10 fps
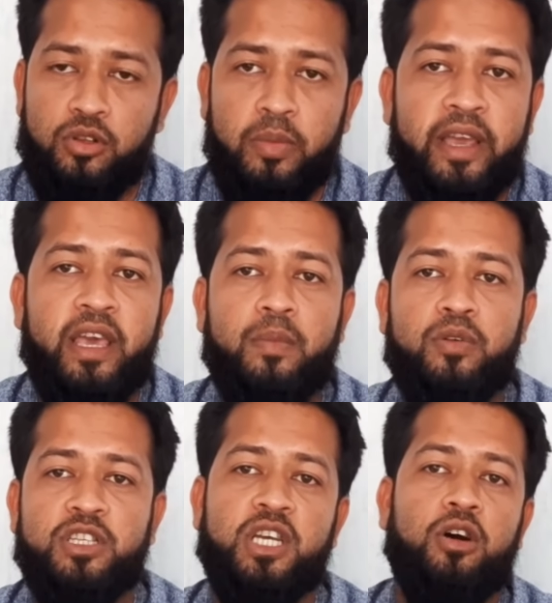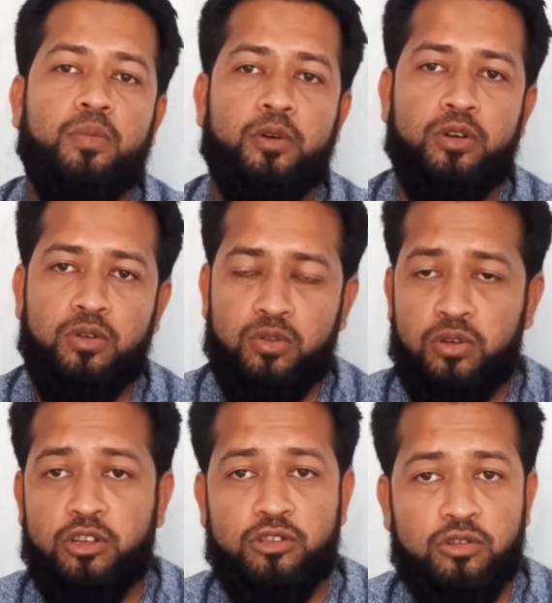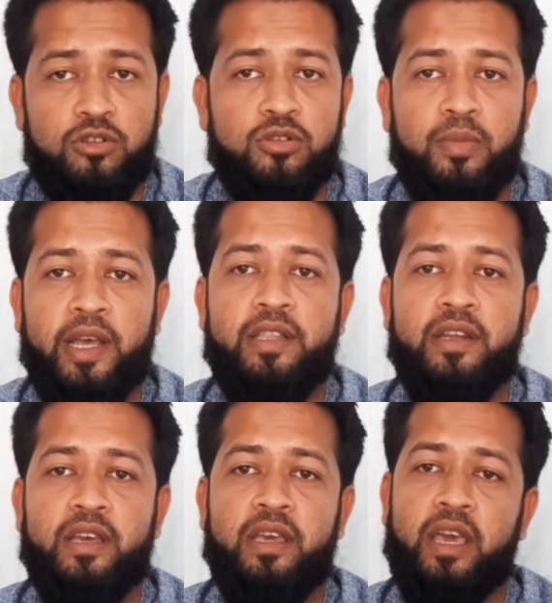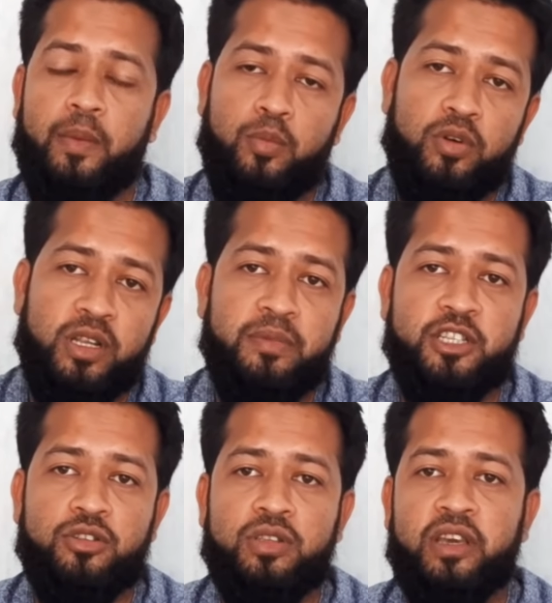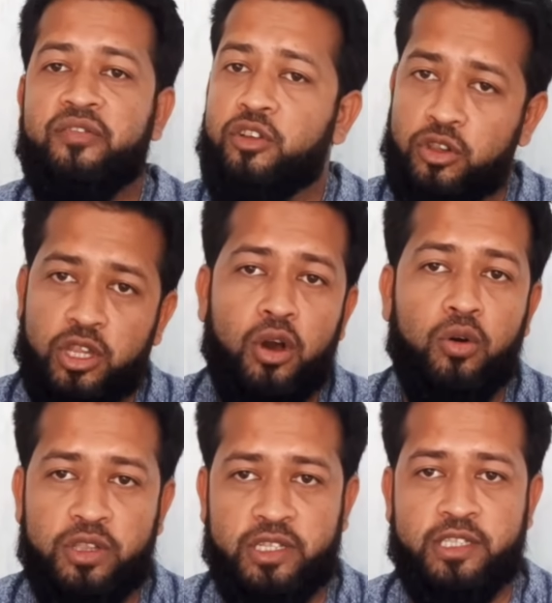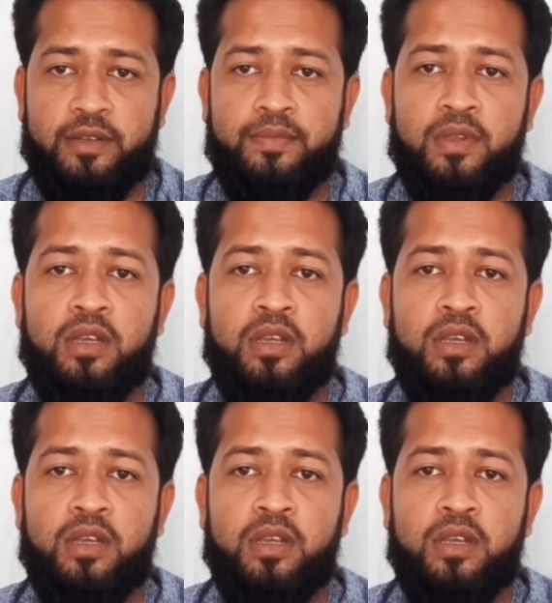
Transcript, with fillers: দুবাই এয়ারপোর্টে যাওয়ার পরেও কিন্তু কিছু কিছু বাইদেরকে এয়ারপোর্ট ইমিগ্রেশন থেকে ফেরত দেওয়া হইতেছে